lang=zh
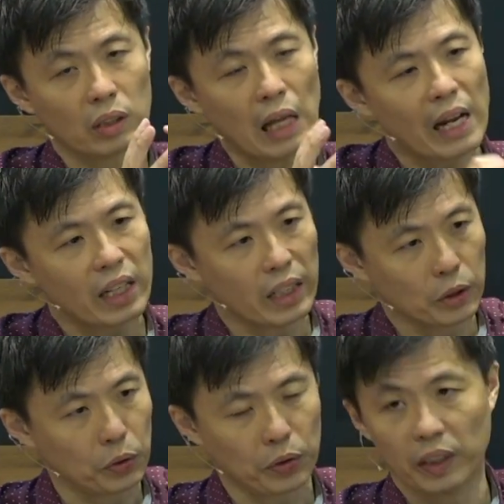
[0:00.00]
带
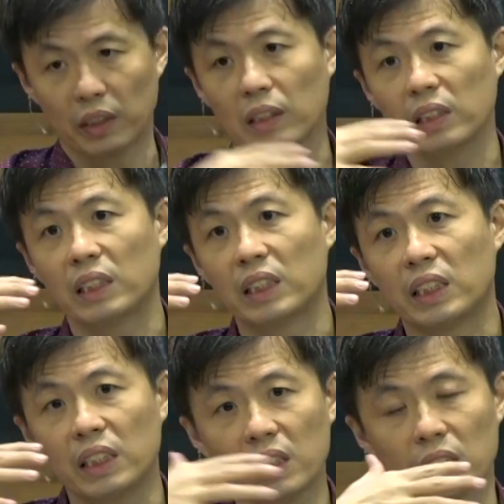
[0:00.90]
领权跟
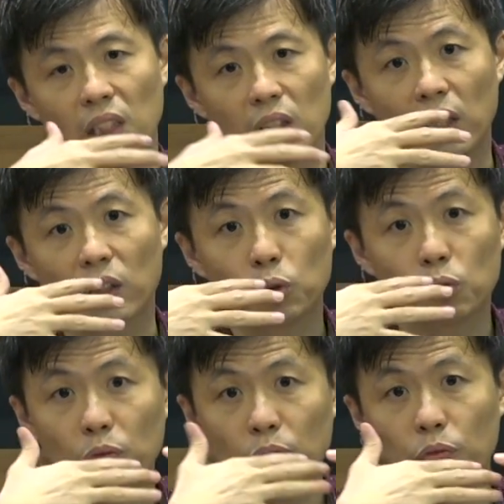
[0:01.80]
妻子的那个
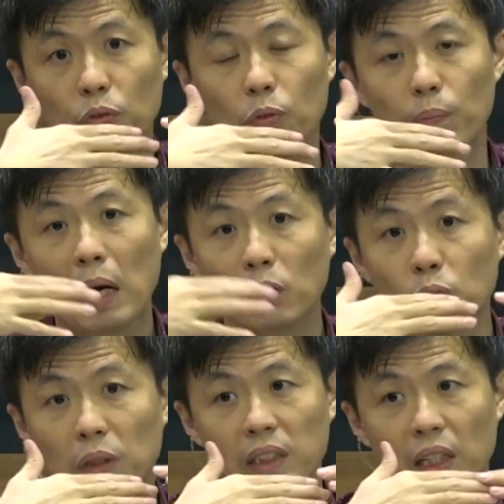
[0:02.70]
顺服帮
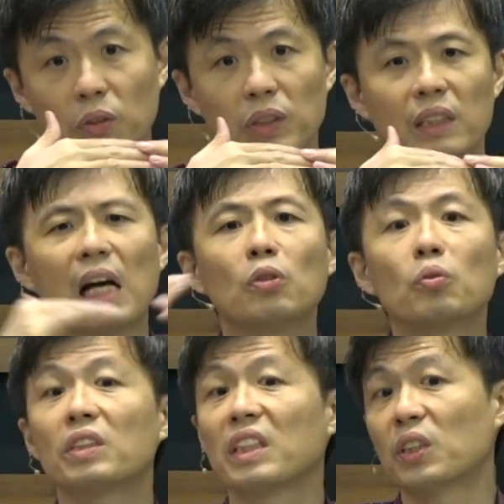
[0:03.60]
助的角色，当
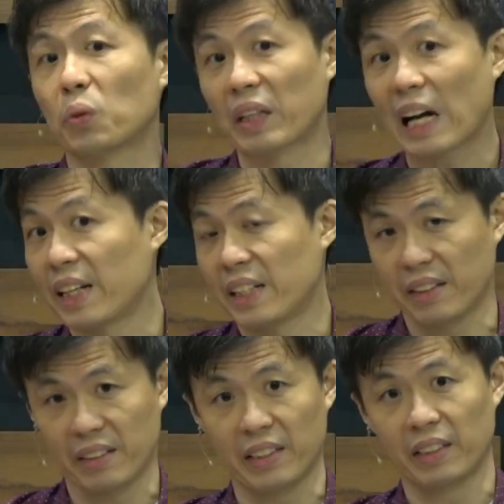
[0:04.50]
做是一种概
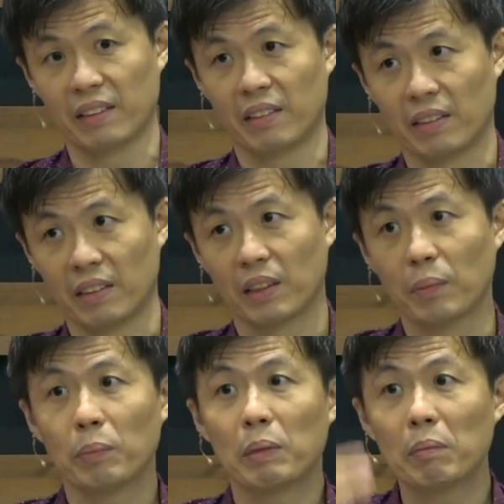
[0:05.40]
念而已，
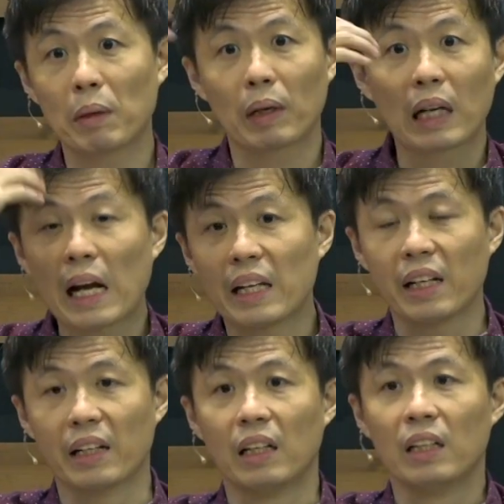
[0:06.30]
有没有明白吗？概
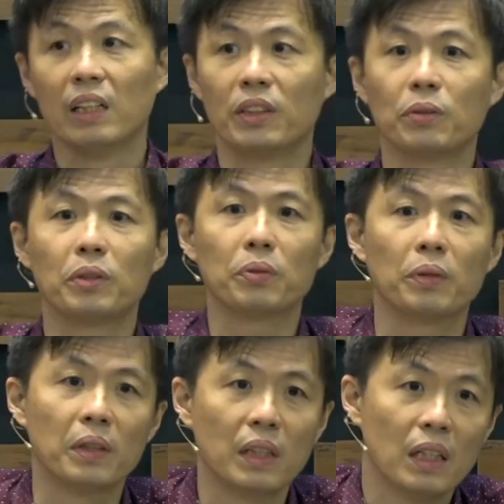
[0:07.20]
念就是
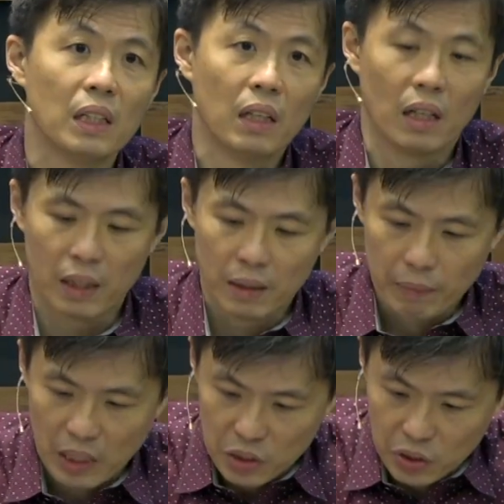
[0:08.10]
说，呃，
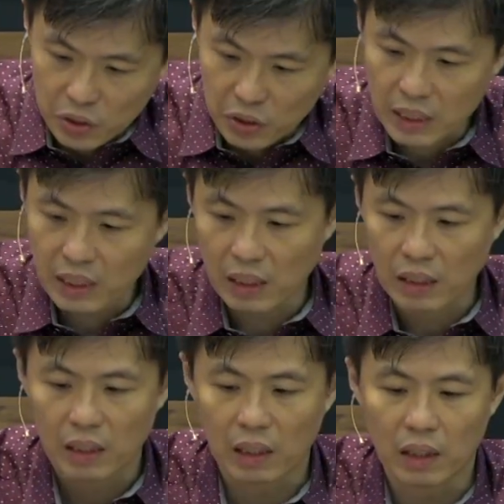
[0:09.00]
很实际的
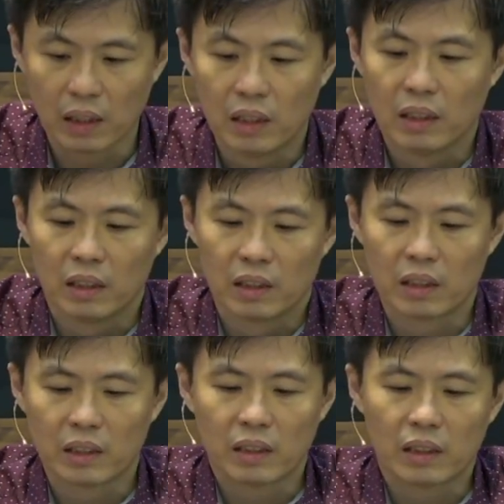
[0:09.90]
呃，
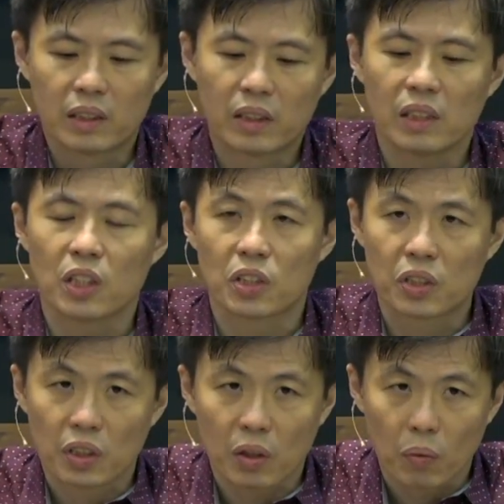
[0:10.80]
呃。真的
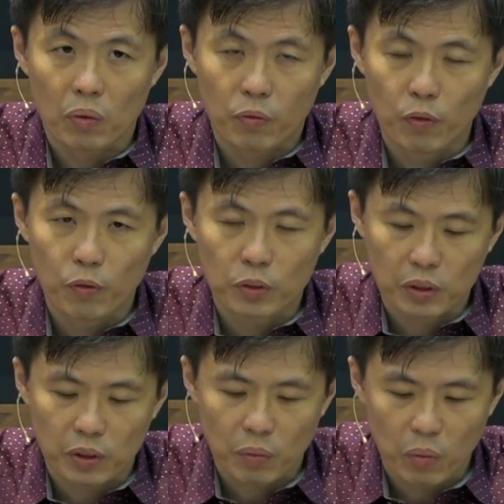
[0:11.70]
生夫妇
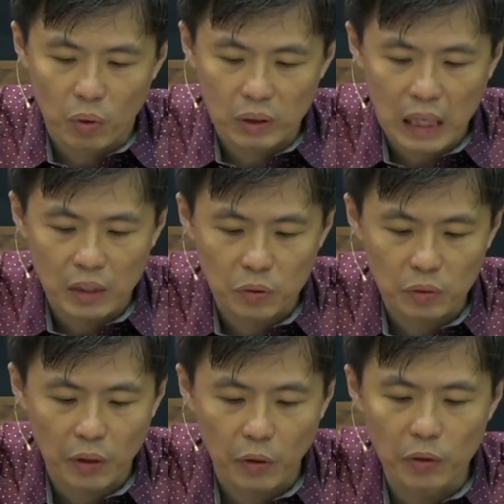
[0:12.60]
生活当
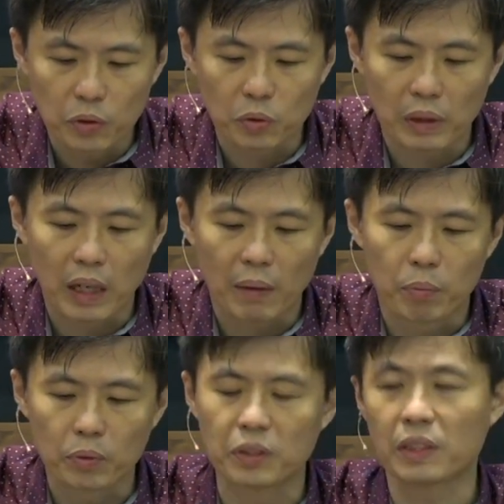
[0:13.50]
中的运作呢，
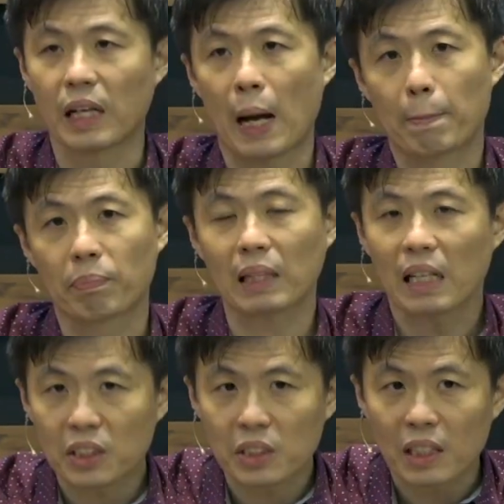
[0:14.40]
不是这样。
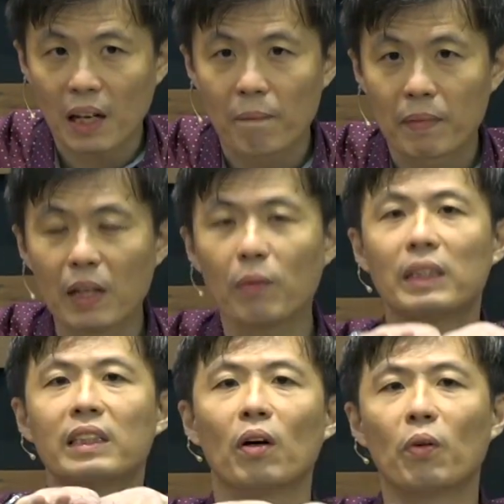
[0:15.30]
但是呢，因为
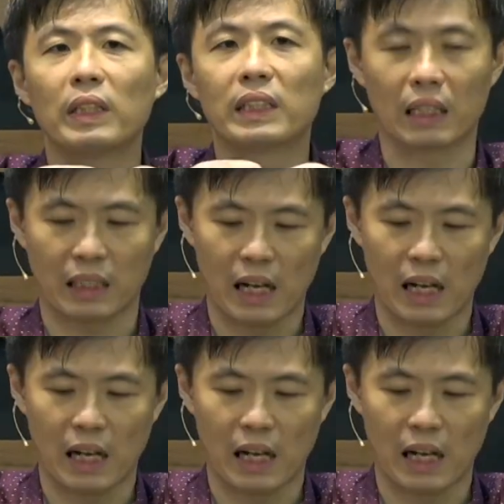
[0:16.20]
教会讲